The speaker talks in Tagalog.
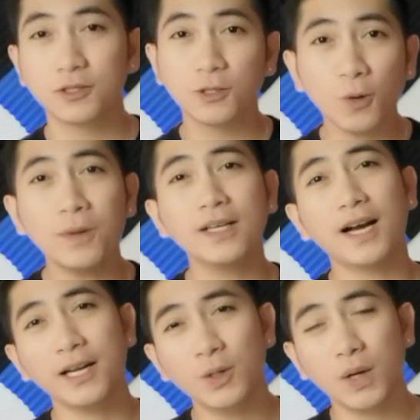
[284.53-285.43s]
So
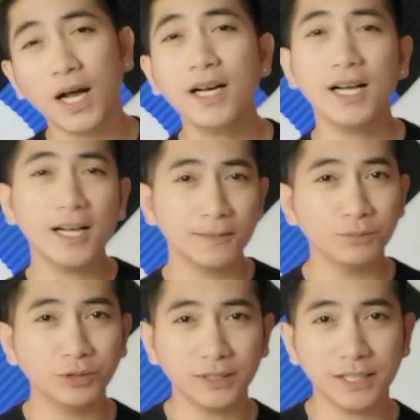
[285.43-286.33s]
magkano ang
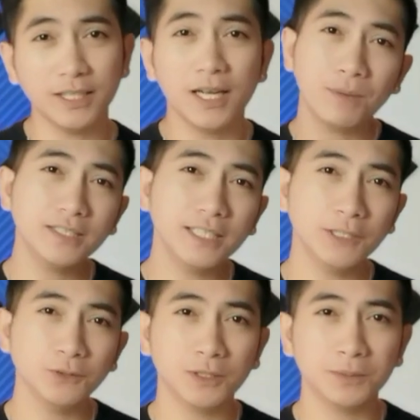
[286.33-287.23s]
aabutin pag
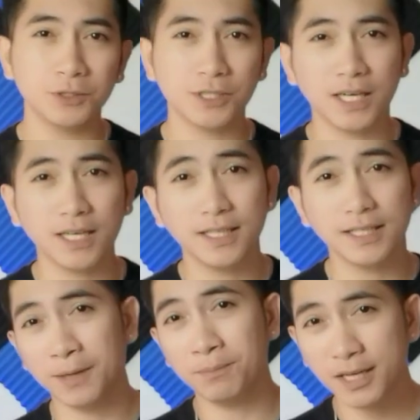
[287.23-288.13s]
kinuha mo siya
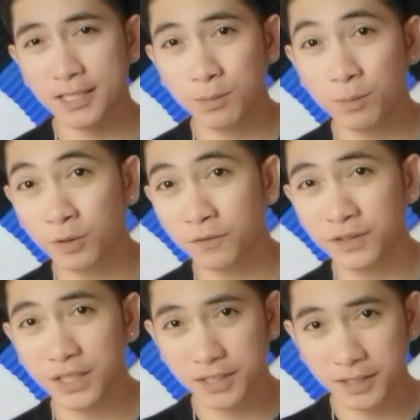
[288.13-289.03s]
ng maximum
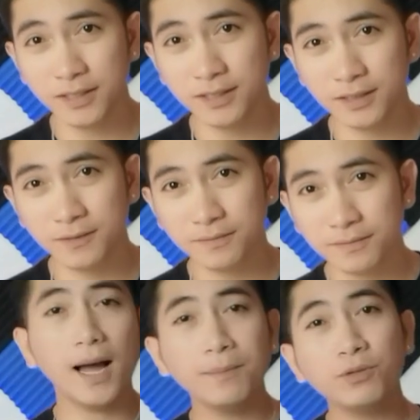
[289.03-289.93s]
of 3 years?
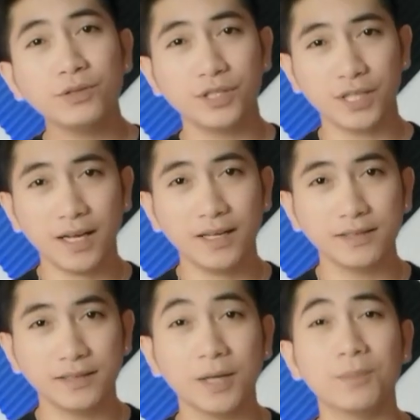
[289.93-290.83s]
Aabot
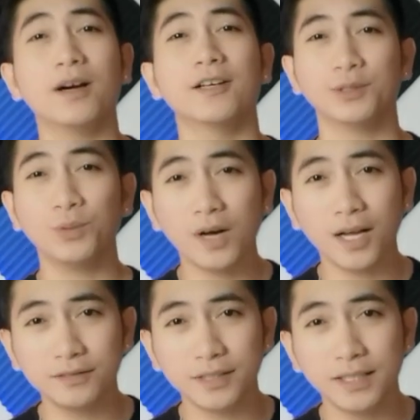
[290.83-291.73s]
siya ng mga
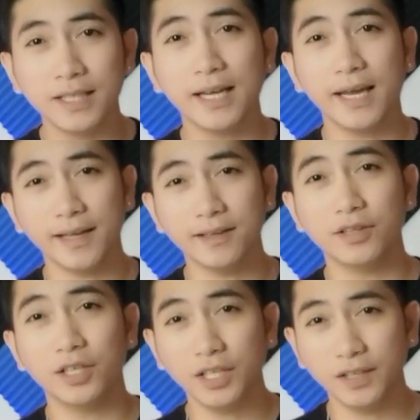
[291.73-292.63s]

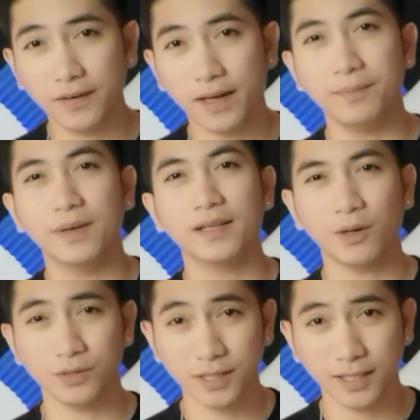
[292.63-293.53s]

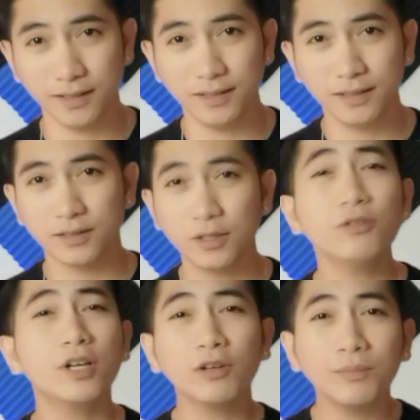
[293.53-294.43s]
235,000.
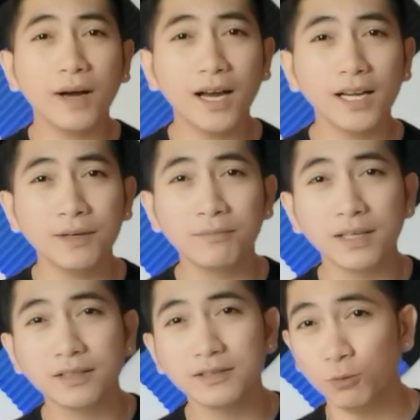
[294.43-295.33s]
So ikaw na bahalang
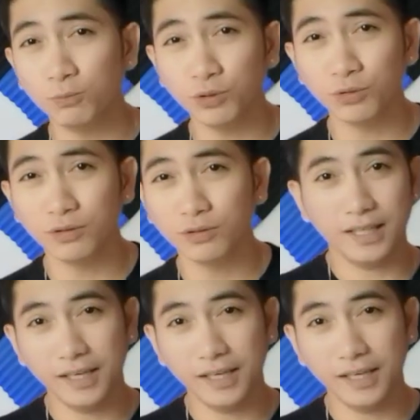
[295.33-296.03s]
mag-compute.